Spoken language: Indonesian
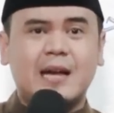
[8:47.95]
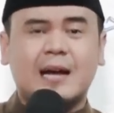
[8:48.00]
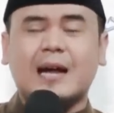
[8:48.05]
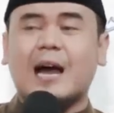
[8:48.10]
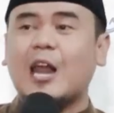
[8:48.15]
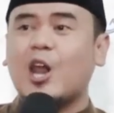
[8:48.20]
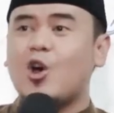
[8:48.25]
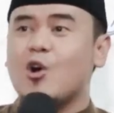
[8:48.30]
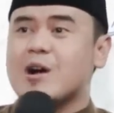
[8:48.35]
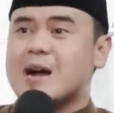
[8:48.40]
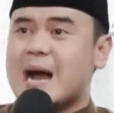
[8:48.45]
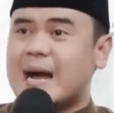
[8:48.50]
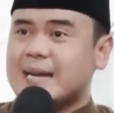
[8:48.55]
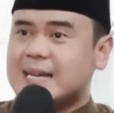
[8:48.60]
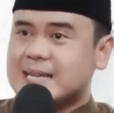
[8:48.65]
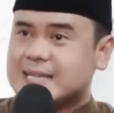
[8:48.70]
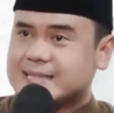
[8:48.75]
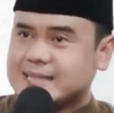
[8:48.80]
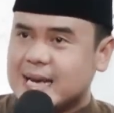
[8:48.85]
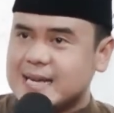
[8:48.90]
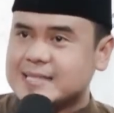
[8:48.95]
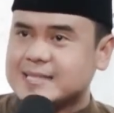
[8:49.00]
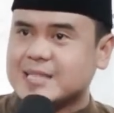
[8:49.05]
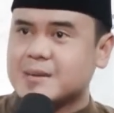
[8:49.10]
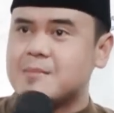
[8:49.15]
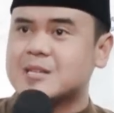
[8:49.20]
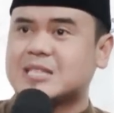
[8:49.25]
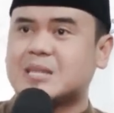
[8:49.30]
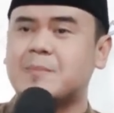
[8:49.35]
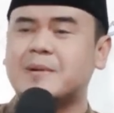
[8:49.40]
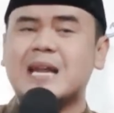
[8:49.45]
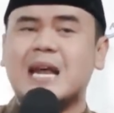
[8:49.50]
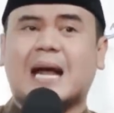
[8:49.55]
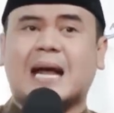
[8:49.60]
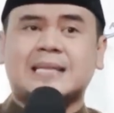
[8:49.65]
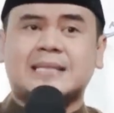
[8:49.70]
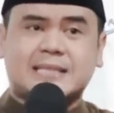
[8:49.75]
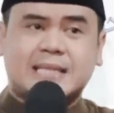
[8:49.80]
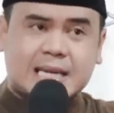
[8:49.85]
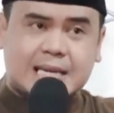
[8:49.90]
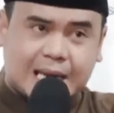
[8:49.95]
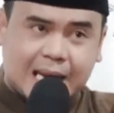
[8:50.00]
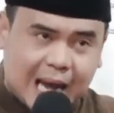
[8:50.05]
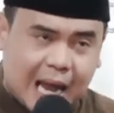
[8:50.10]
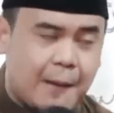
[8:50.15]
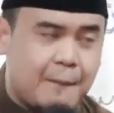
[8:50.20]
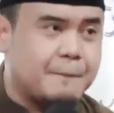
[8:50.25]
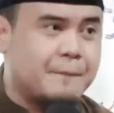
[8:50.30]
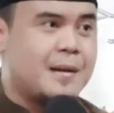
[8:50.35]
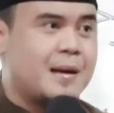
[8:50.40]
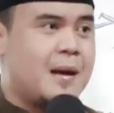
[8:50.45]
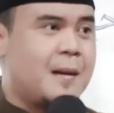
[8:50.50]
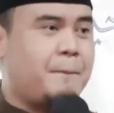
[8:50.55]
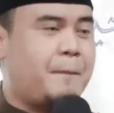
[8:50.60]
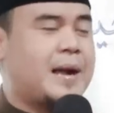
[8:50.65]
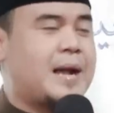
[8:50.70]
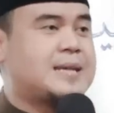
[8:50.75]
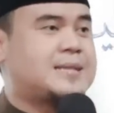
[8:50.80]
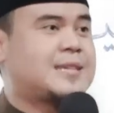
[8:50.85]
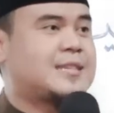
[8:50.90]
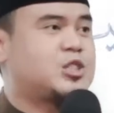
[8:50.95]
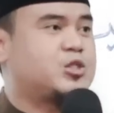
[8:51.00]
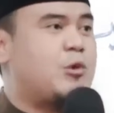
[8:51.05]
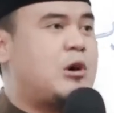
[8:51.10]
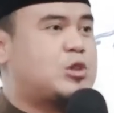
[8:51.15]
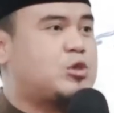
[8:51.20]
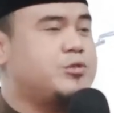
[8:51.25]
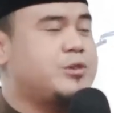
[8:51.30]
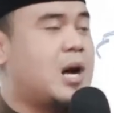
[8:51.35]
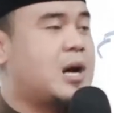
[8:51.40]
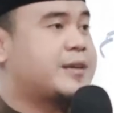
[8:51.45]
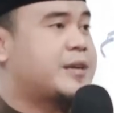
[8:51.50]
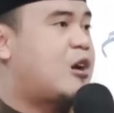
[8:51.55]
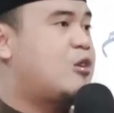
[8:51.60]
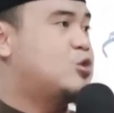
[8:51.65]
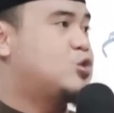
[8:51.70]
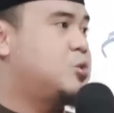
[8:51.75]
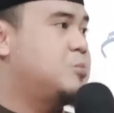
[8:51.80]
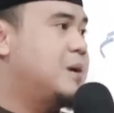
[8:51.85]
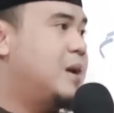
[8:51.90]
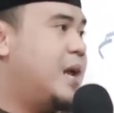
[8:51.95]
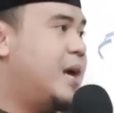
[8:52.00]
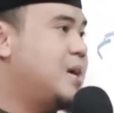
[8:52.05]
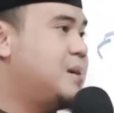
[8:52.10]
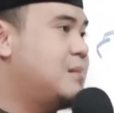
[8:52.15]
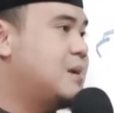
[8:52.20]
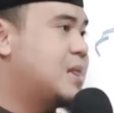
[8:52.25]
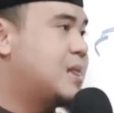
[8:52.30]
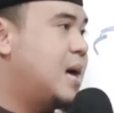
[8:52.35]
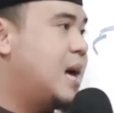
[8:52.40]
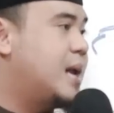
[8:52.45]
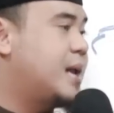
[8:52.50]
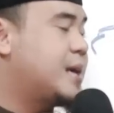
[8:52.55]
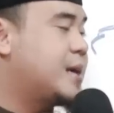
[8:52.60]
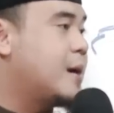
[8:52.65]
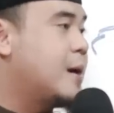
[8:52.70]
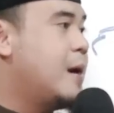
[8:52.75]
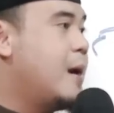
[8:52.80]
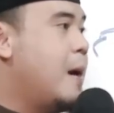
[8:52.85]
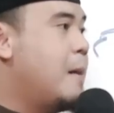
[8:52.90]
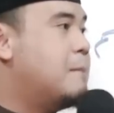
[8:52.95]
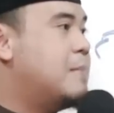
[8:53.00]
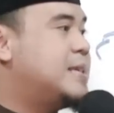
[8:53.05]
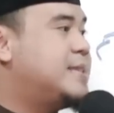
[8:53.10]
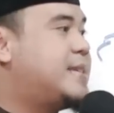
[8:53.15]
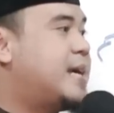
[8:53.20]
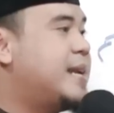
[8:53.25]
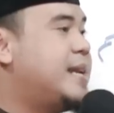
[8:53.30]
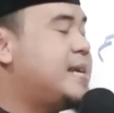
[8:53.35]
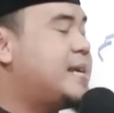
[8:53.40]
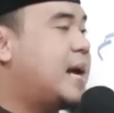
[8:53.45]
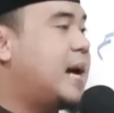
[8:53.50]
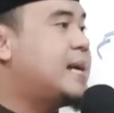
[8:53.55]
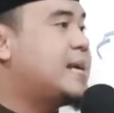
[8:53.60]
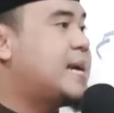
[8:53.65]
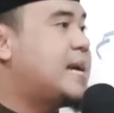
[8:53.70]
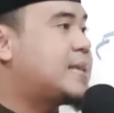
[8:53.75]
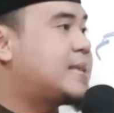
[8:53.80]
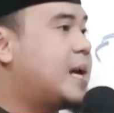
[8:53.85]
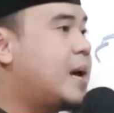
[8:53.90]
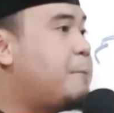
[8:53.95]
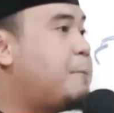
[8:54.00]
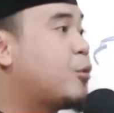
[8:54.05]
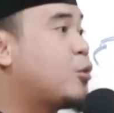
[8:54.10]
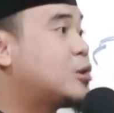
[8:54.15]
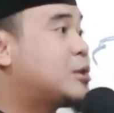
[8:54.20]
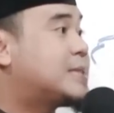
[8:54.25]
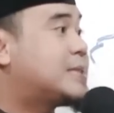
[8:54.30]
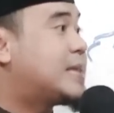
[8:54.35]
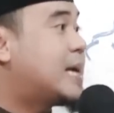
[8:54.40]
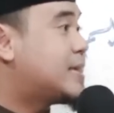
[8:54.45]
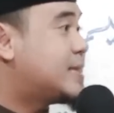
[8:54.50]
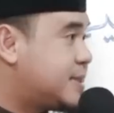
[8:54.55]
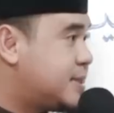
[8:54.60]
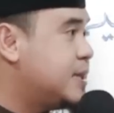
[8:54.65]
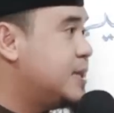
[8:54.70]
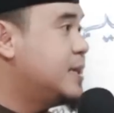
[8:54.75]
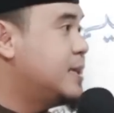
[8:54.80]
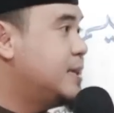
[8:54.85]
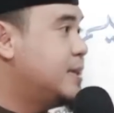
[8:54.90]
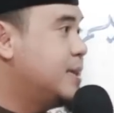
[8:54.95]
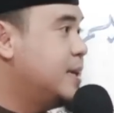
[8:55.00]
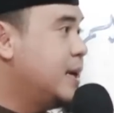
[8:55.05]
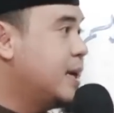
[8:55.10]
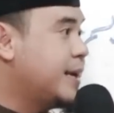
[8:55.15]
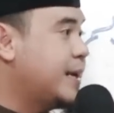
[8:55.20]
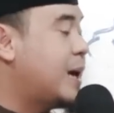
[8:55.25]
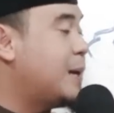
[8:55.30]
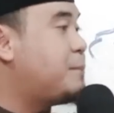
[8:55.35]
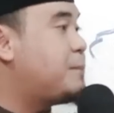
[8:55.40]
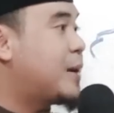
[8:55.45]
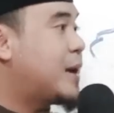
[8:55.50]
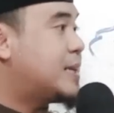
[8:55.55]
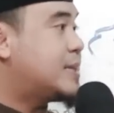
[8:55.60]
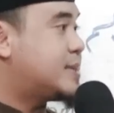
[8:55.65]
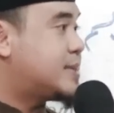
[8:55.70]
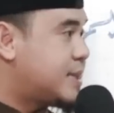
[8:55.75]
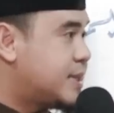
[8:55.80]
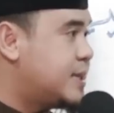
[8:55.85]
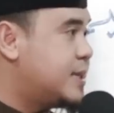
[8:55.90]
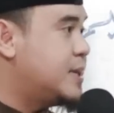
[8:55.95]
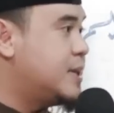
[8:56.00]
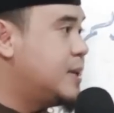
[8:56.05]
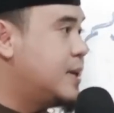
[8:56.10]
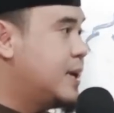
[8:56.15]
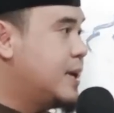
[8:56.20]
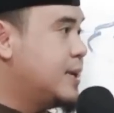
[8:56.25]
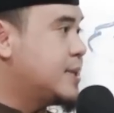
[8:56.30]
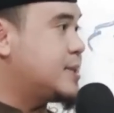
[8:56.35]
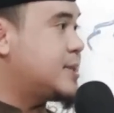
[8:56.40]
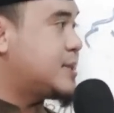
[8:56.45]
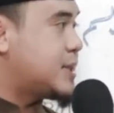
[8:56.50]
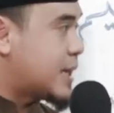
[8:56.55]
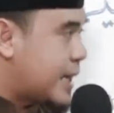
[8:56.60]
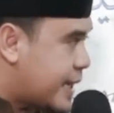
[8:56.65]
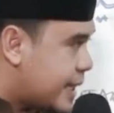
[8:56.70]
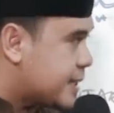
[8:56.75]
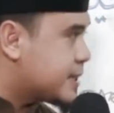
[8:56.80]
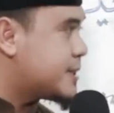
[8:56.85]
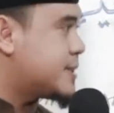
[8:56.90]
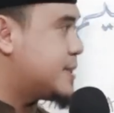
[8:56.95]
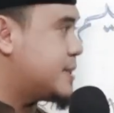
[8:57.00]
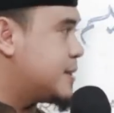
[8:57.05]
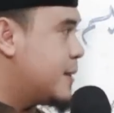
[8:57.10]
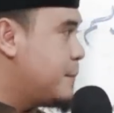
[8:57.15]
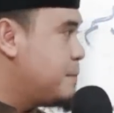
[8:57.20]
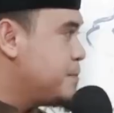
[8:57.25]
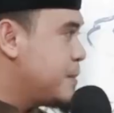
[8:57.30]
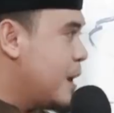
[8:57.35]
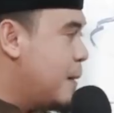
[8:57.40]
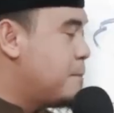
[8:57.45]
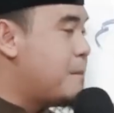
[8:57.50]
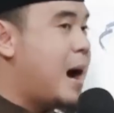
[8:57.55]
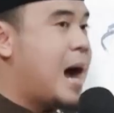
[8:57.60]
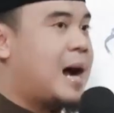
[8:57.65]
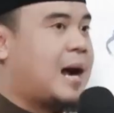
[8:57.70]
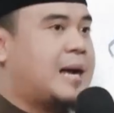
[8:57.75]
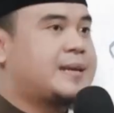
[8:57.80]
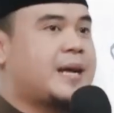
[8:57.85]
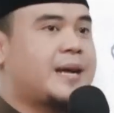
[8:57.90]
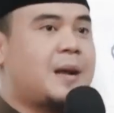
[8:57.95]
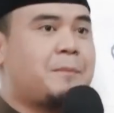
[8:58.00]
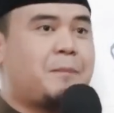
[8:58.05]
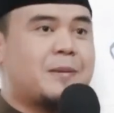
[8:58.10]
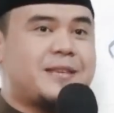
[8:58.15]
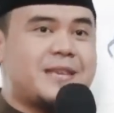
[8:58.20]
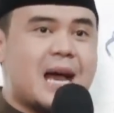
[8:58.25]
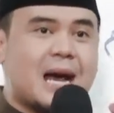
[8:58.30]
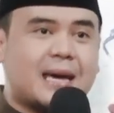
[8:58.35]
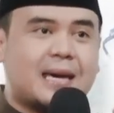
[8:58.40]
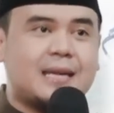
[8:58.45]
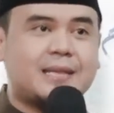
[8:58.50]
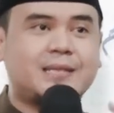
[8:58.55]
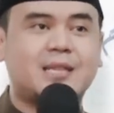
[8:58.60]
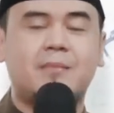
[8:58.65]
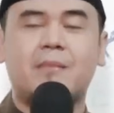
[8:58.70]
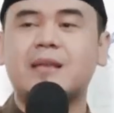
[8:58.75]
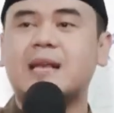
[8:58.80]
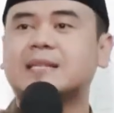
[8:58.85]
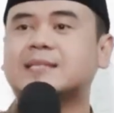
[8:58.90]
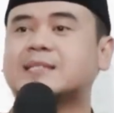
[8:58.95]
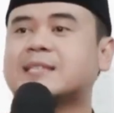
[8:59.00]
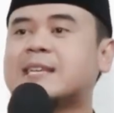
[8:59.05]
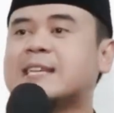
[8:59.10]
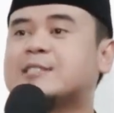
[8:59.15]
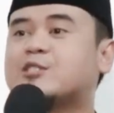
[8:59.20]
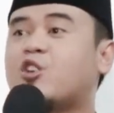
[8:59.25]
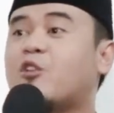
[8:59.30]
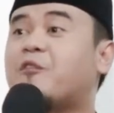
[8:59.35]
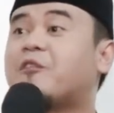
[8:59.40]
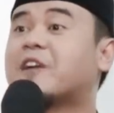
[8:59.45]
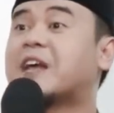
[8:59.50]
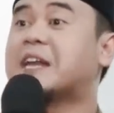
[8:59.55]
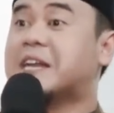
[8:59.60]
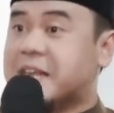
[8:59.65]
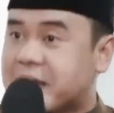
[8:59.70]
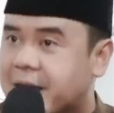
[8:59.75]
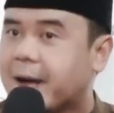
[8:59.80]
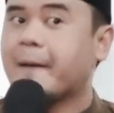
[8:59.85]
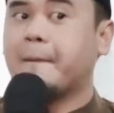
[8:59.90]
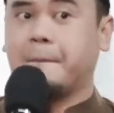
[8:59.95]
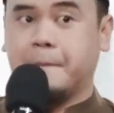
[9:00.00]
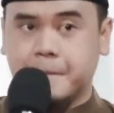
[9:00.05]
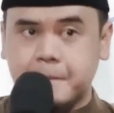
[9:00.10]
Kalau nggak dicas, teman-teman akan tenggelam pada sesuatu yang nauzubillahimin dalik menjadikan kita frustasi, depresi, stres, bahkan ada penyakit namanya skizofrenia.